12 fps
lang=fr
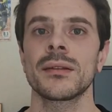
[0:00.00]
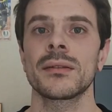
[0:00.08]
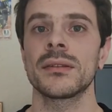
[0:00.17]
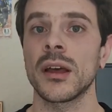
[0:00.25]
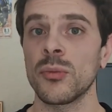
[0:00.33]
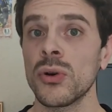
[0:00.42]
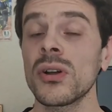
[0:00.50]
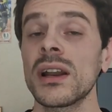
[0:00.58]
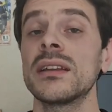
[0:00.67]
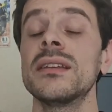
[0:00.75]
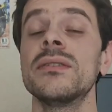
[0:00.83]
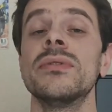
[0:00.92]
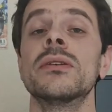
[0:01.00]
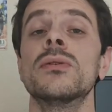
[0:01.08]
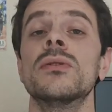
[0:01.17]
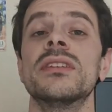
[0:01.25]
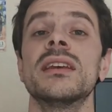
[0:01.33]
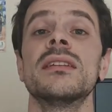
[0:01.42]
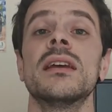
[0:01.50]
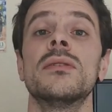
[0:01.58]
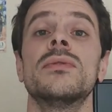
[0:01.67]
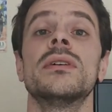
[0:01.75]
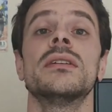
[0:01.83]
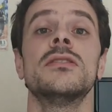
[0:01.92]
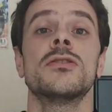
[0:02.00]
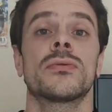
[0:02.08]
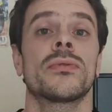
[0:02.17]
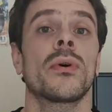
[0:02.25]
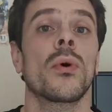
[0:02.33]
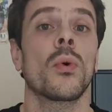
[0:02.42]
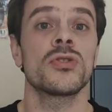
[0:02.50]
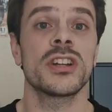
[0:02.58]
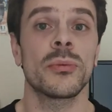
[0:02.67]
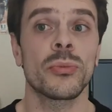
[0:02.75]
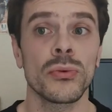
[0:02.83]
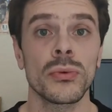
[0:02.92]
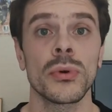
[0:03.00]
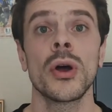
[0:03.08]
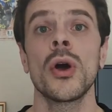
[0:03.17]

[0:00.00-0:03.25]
D'abord, la difficulté d'élever des enfants au Japon,